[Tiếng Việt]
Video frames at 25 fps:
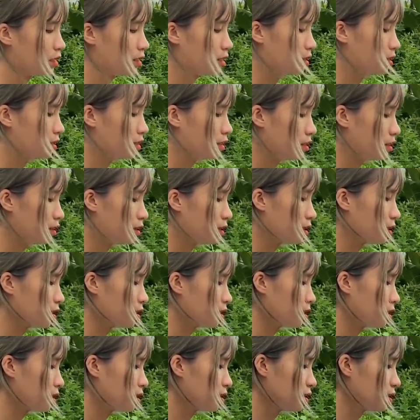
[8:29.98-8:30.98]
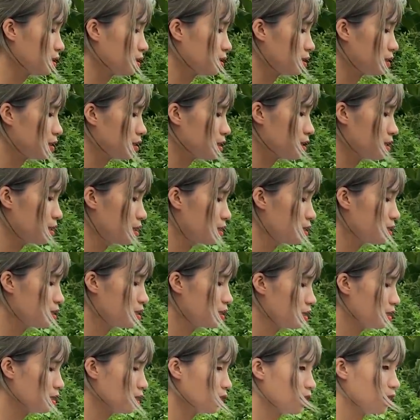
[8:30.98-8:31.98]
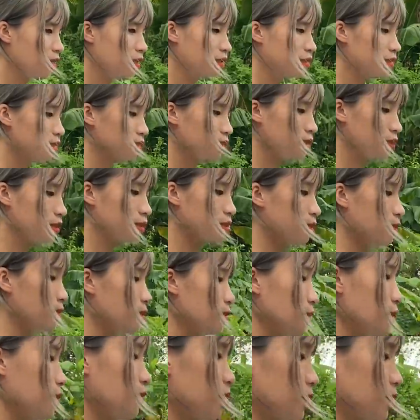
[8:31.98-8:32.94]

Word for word: về nhà kia ạ. Ngồi lên. Cho về nhà đi. Đi lên xe. Mẹ